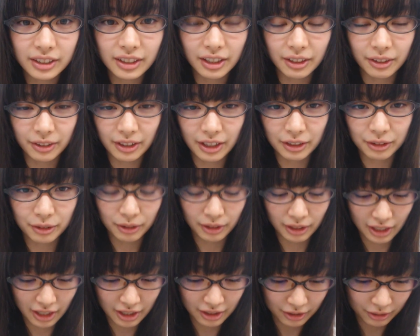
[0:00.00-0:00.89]
経ったので、
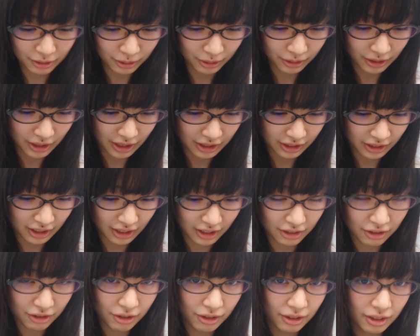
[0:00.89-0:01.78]
とりあえずこの辺
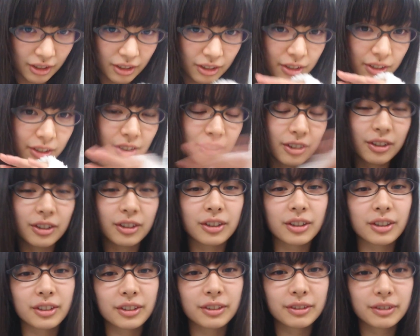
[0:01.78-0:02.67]
で終
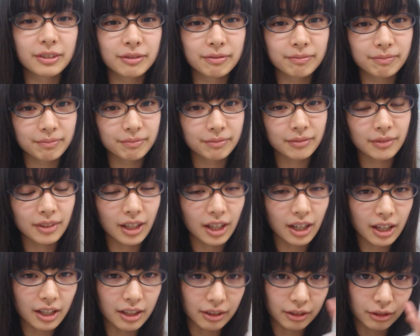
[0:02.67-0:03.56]
了。
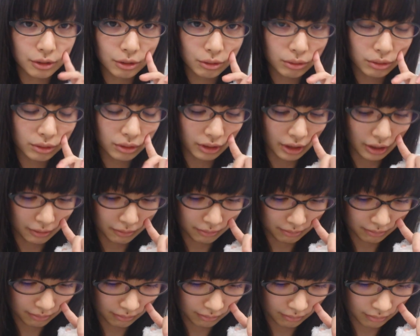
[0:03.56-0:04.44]
はい、ということ
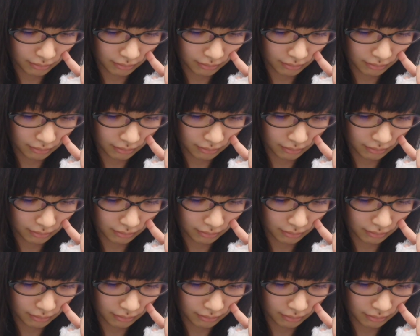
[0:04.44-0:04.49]
で。